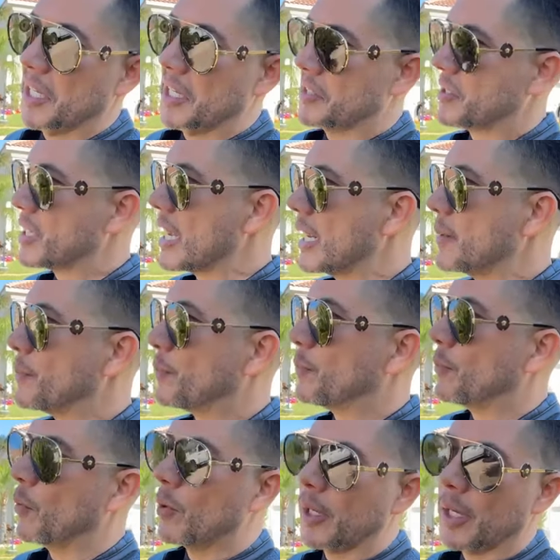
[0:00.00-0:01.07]
De
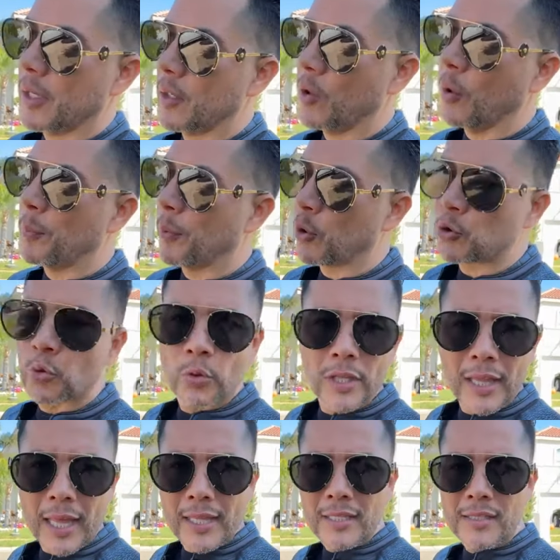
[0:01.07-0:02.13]
100 eh,
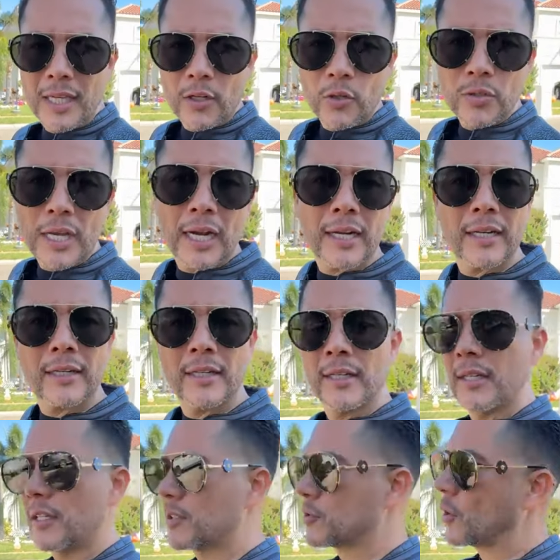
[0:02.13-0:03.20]
oportunidades que nos
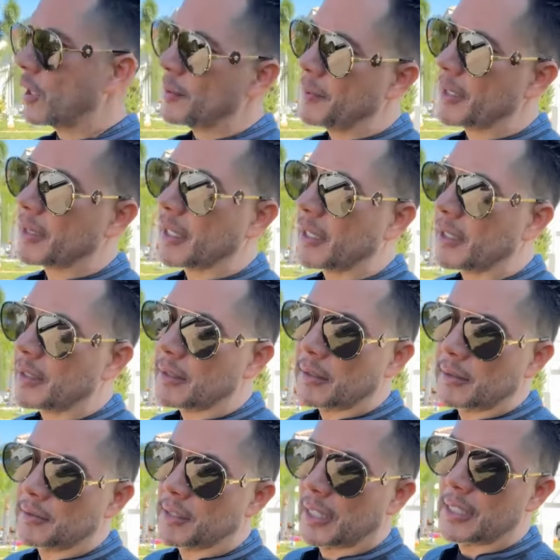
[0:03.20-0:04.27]
salen,
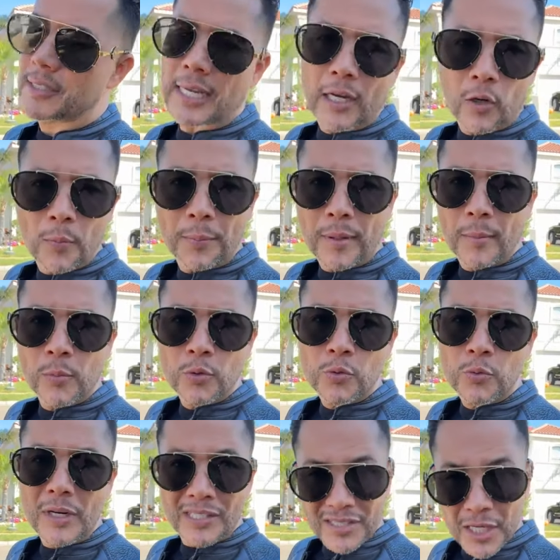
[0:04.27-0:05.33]
solamente quizá
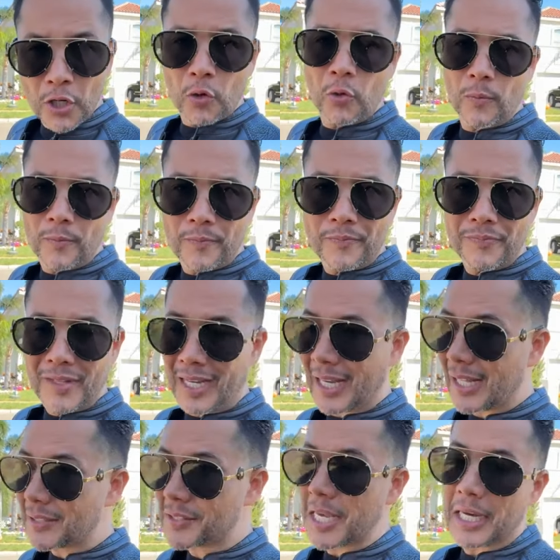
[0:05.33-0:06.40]
compramos unas 5
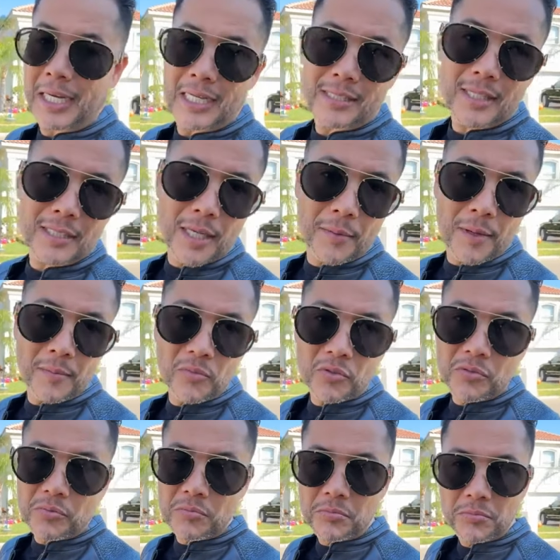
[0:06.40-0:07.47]
de cada 100 casas que
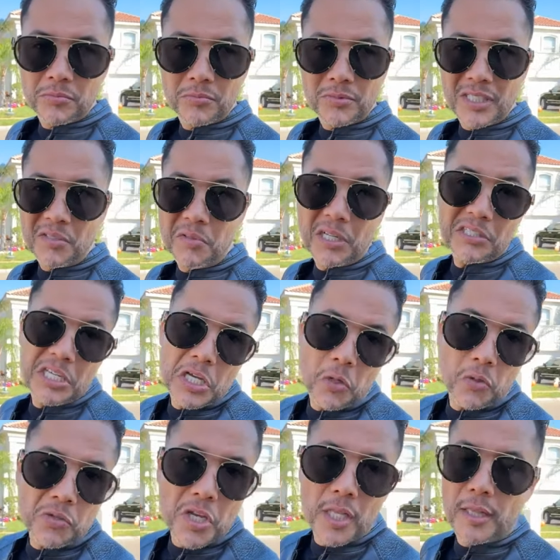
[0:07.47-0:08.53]
vemos. ¿sí? Unas
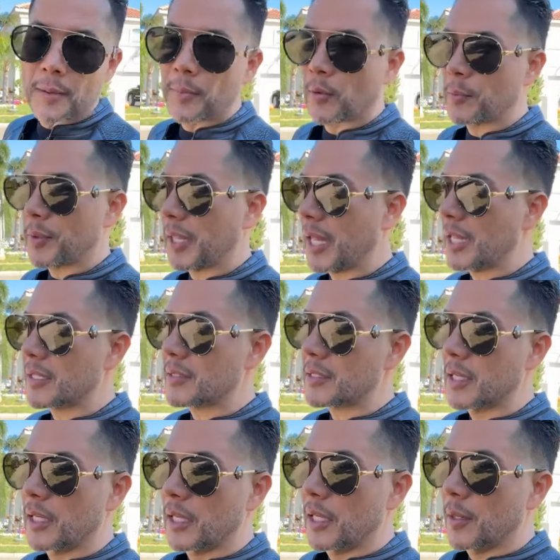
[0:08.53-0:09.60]
5 o 7
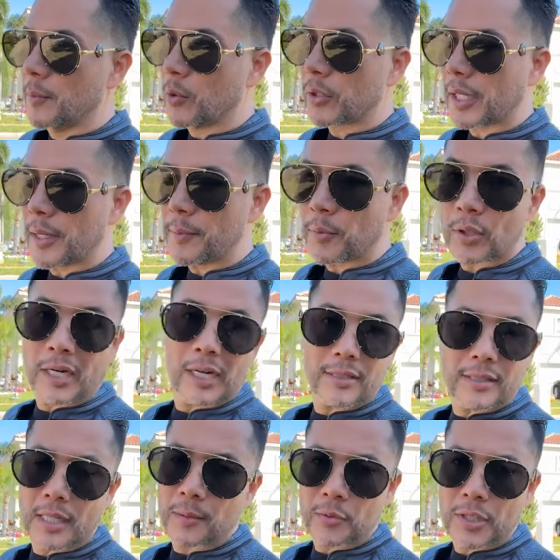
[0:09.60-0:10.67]
propiedades. ¿Por qué?
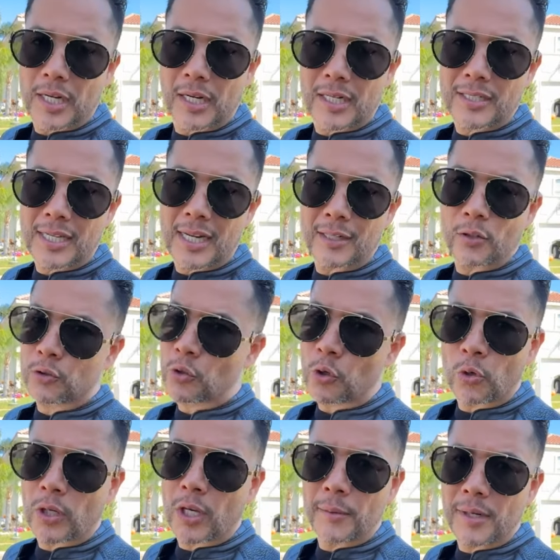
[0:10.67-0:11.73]
Porque las tenemos que analizar.
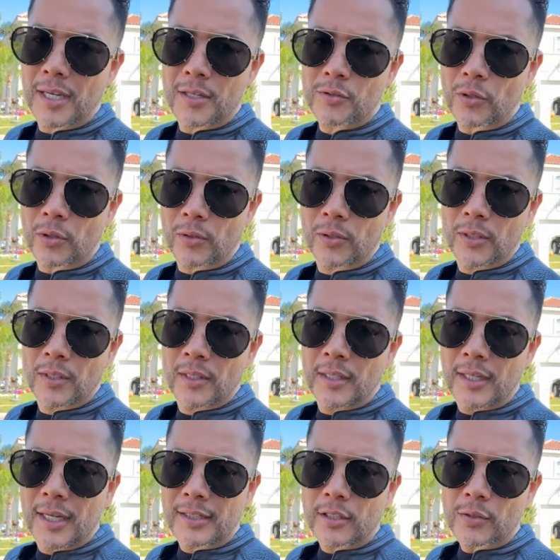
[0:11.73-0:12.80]
No todo lo que brilla es oro.
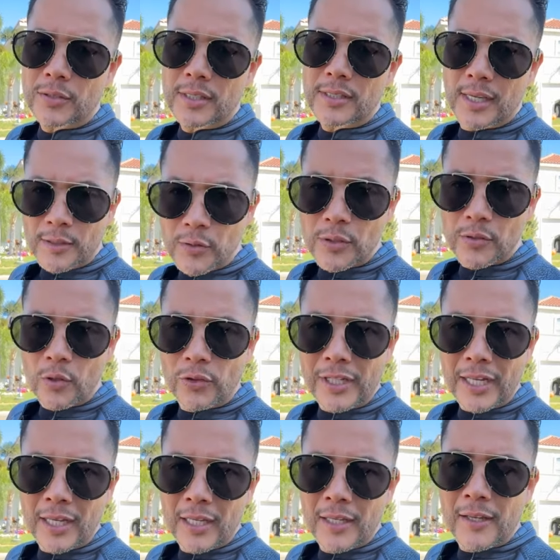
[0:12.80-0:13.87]
Entonces eso es
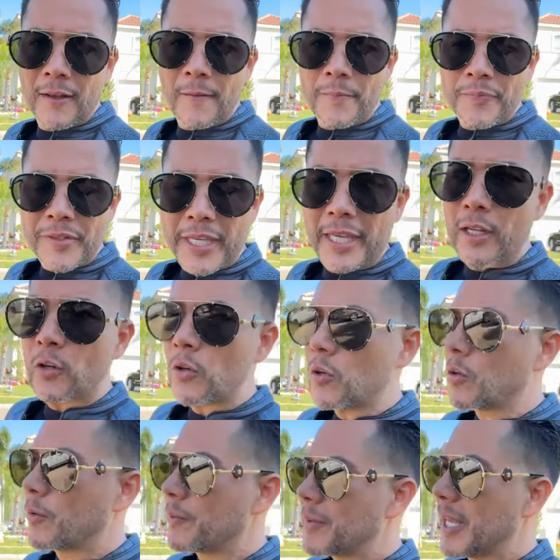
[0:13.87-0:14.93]
donde
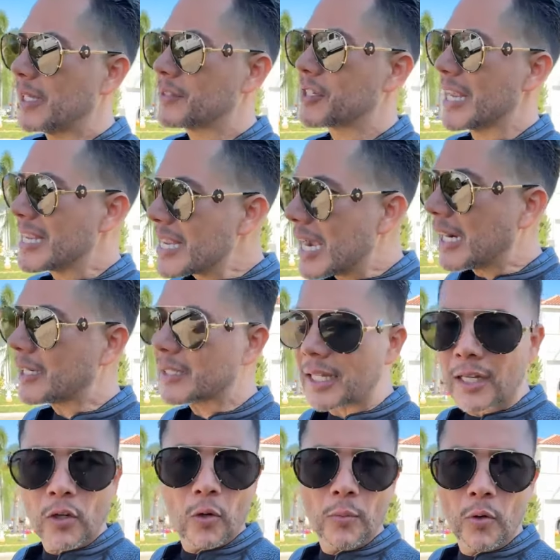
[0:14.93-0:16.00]
quiero
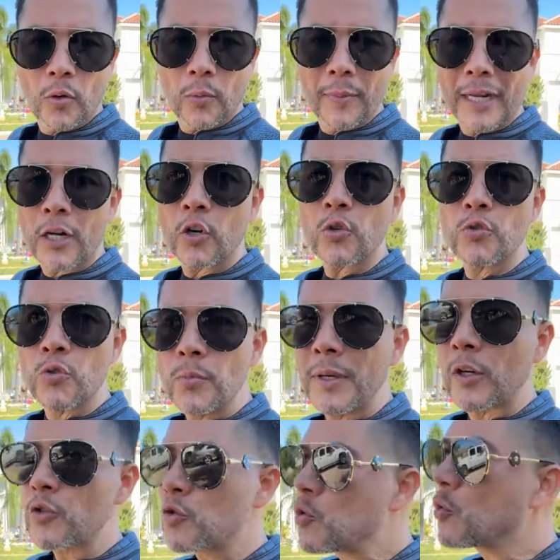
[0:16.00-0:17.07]
enseñarte cómo ver los
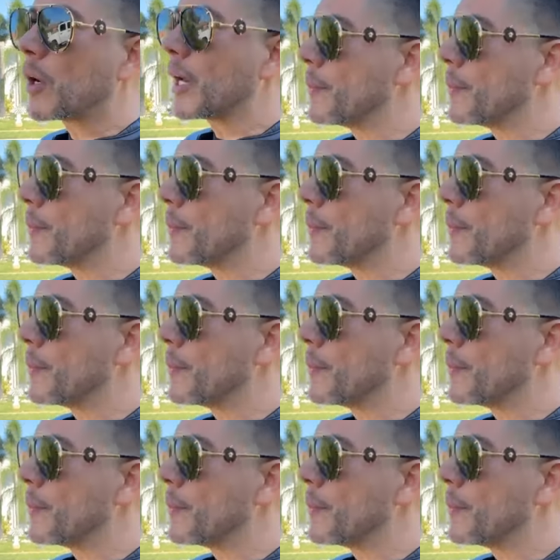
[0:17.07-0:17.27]
números.